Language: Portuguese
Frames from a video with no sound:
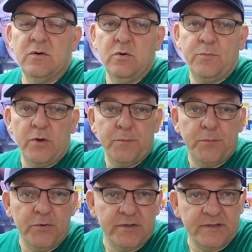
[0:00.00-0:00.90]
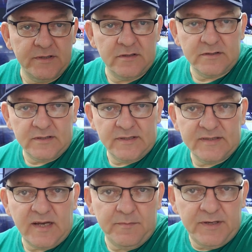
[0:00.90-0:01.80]
o próprio porteiro você tem que
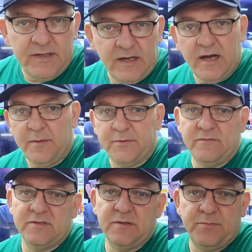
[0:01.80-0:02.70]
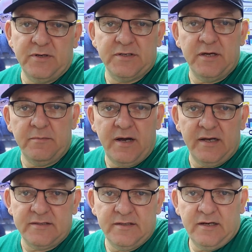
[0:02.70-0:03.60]
saber ligar, porque você pode
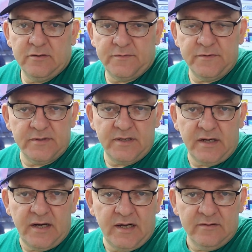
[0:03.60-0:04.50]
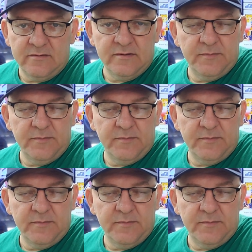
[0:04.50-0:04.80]
queimar se ligar os fios errados,